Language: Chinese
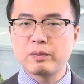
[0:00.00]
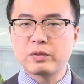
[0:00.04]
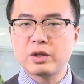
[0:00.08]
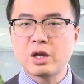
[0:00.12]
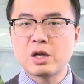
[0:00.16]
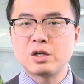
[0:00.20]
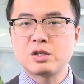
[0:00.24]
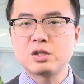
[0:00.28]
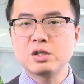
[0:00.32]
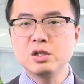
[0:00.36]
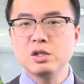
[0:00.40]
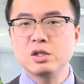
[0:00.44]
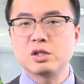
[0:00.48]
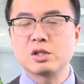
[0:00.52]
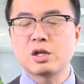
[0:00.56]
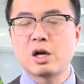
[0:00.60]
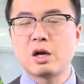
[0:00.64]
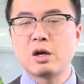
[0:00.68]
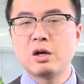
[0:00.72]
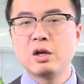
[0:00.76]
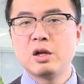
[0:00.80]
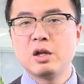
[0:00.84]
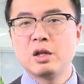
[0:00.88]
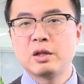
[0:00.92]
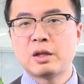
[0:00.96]
但至
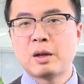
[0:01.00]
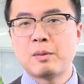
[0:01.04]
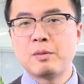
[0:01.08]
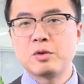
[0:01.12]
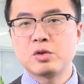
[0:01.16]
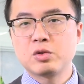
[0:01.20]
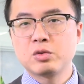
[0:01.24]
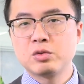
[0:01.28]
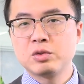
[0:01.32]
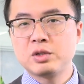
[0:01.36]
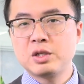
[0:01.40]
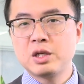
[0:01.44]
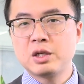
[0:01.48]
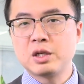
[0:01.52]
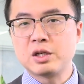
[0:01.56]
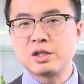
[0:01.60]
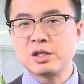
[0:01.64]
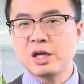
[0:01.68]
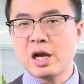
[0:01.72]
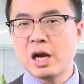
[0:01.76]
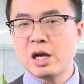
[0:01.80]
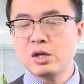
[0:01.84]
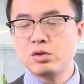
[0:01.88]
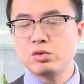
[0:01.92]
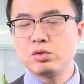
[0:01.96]
少它们中间的
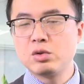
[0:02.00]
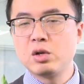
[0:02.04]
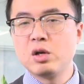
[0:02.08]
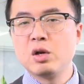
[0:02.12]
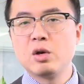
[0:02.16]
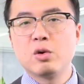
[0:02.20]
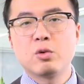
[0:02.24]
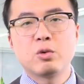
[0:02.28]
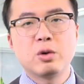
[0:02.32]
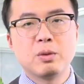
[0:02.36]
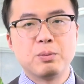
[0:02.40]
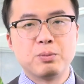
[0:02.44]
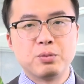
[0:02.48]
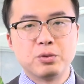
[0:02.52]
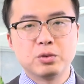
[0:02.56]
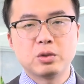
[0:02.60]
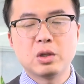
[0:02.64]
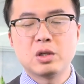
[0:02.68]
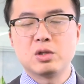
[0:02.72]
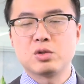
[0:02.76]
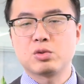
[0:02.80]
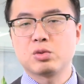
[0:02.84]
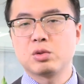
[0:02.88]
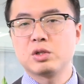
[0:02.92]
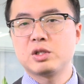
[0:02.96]
差距会不
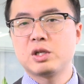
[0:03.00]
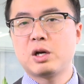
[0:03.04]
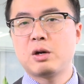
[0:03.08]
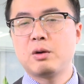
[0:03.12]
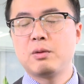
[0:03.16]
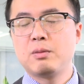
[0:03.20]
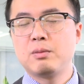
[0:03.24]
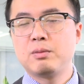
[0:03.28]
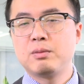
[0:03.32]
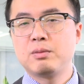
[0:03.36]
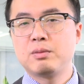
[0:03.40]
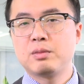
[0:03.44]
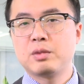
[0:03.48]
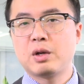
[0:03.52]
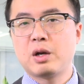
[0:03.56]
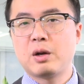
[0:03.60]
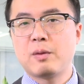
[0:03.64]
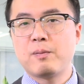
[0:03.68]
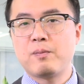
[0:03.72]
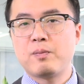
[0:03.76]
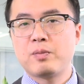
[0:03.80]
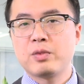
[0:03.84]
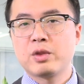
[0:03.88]
断缩小。啊，